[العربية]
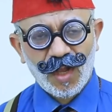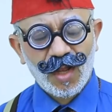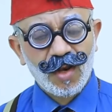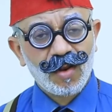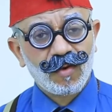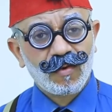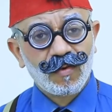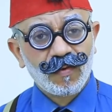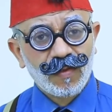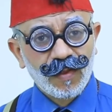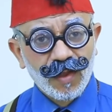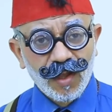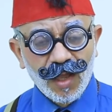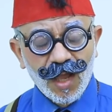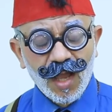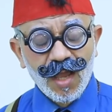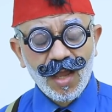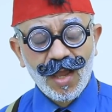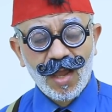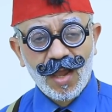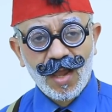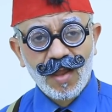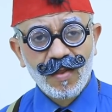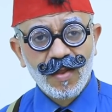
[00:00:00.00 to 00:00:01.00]
انا كنت
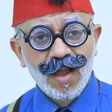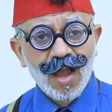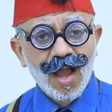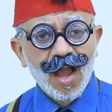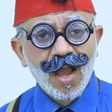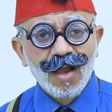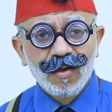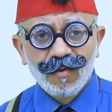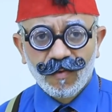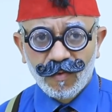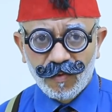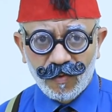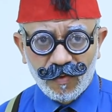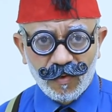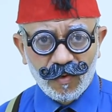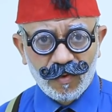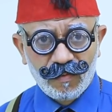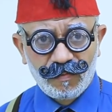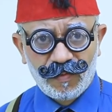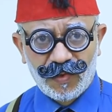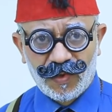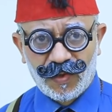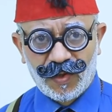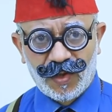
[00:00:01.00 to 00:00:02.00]
جاي هنا اكل
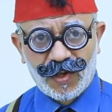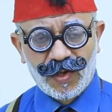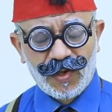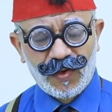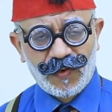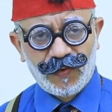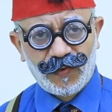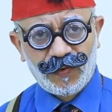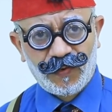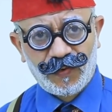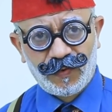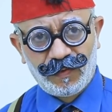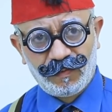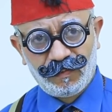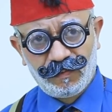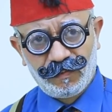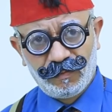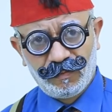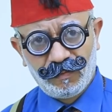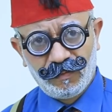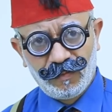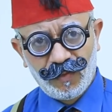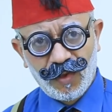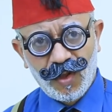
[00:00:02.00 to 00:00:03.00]
لقمه عيش
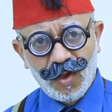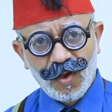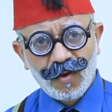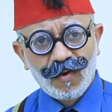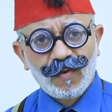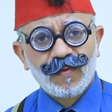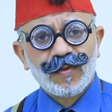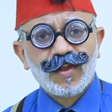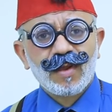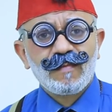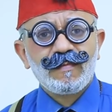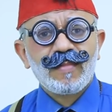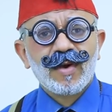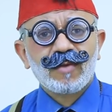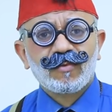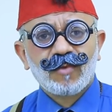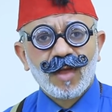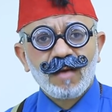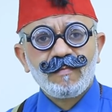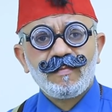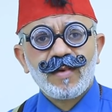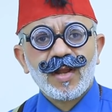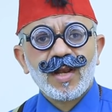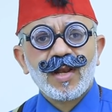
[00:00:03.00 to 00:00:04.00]
كنت
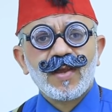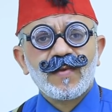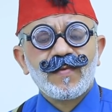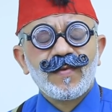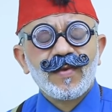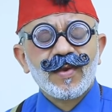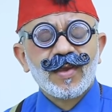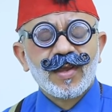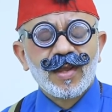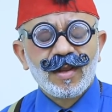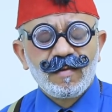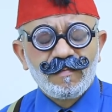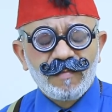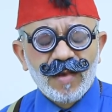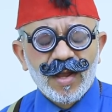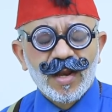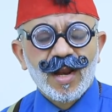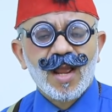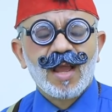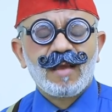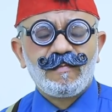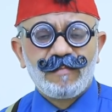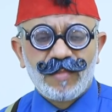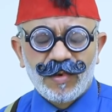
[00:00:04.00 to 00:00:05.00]
بطبل لديك
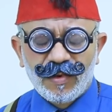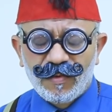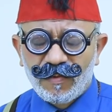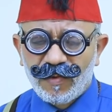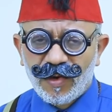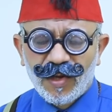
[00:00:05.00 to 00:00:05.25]
البرابر